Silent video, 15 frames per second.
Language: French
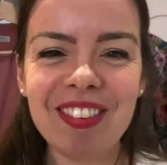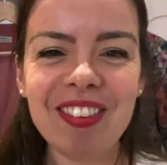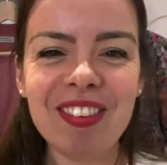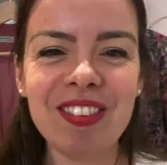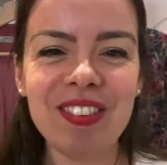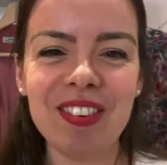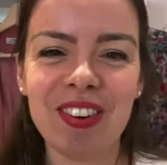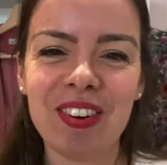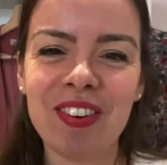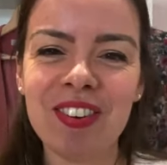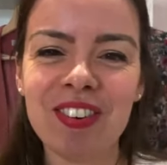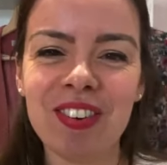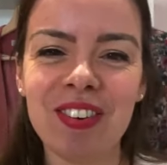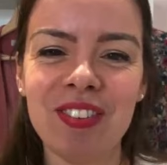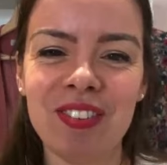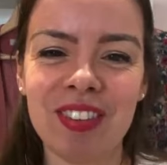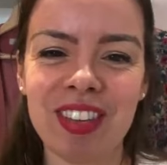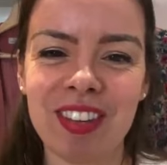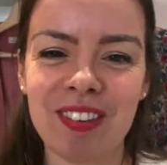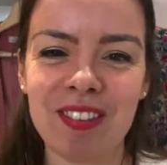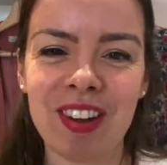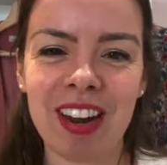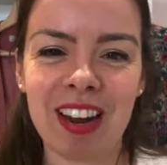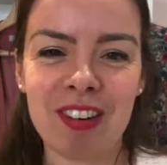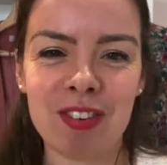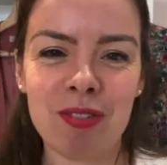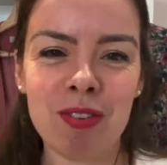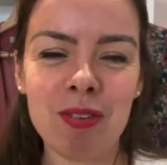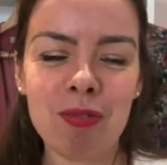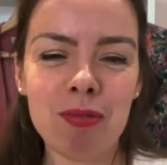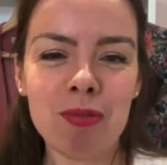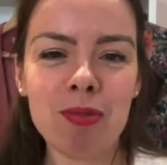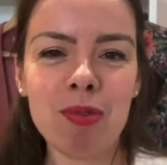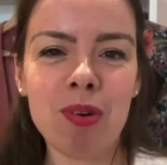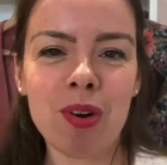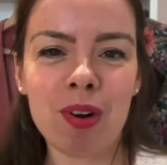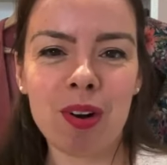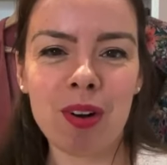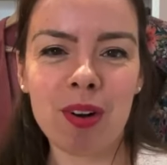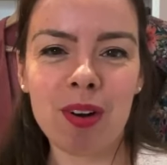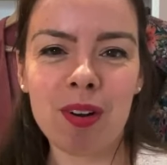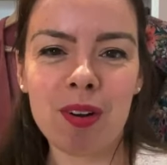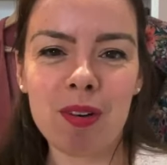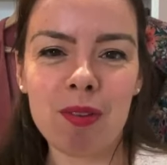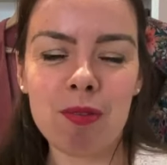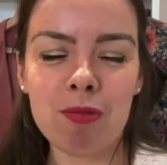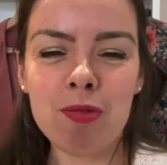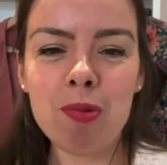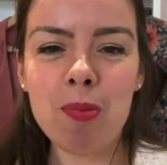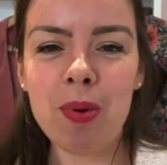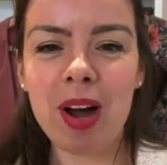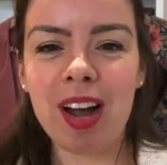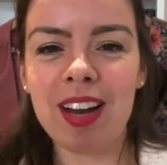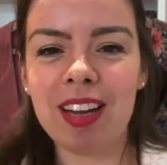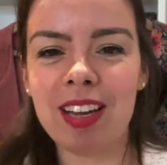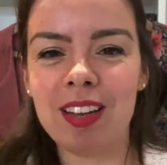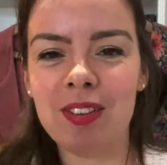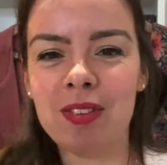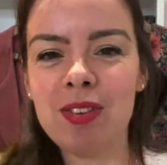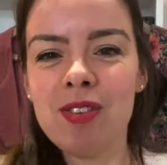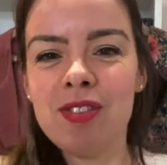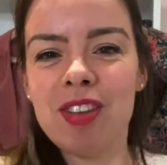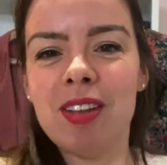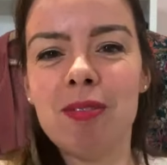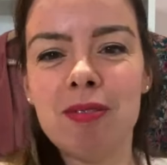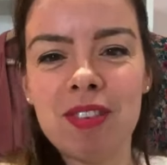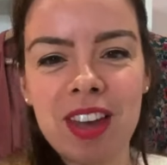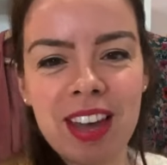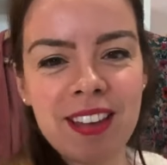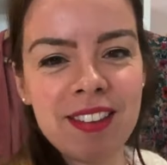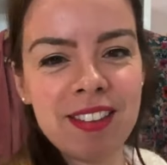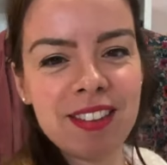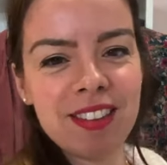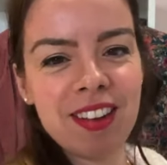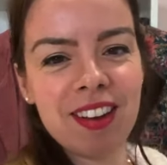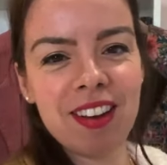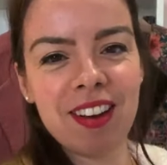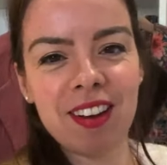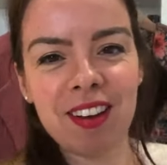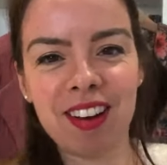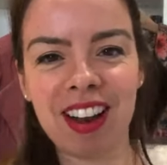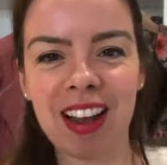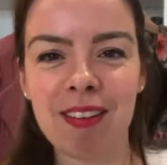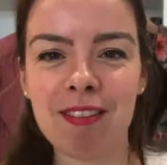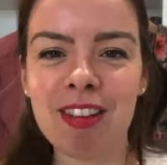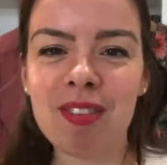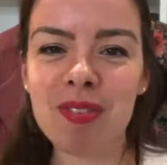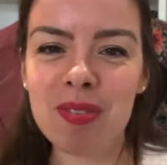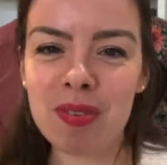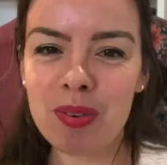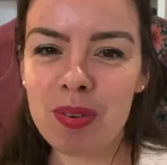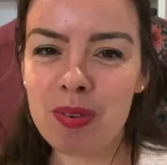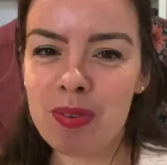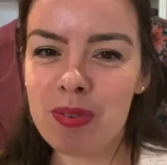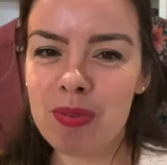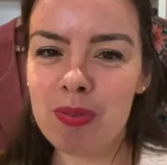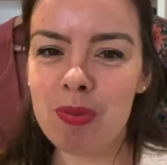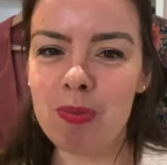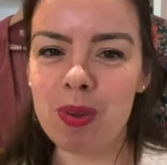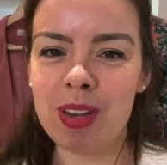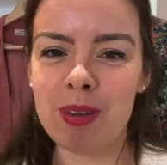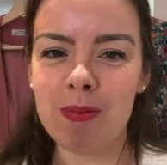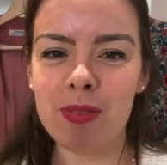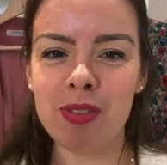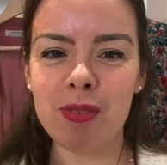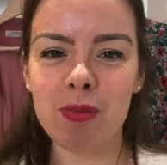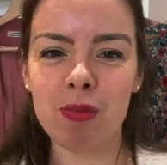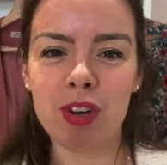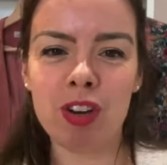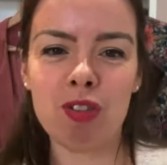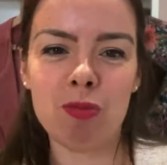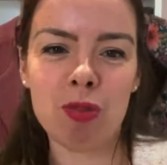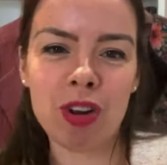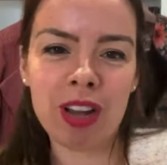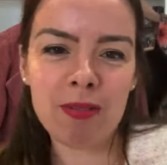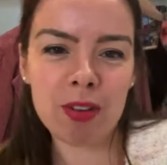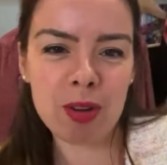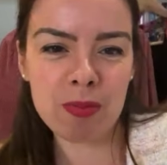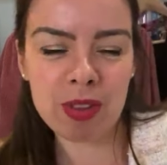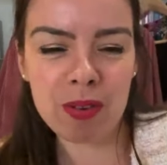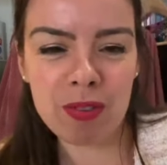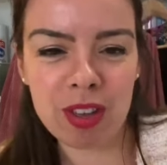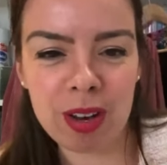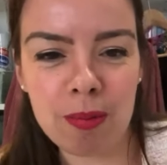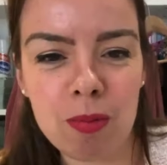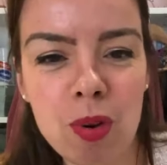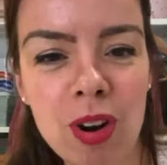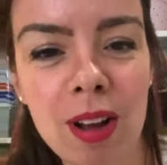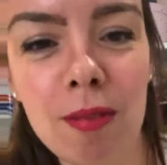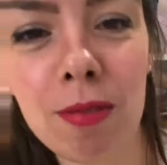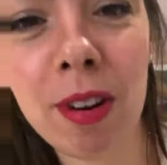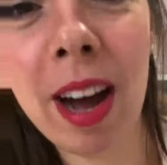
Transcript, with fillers: du coup, aujourd'hui, voilà, je vais vous, euh, vous parler de cette veste, euh, la veste sublime. Si vous voulez, je me lève comme ça, vous allez mieux la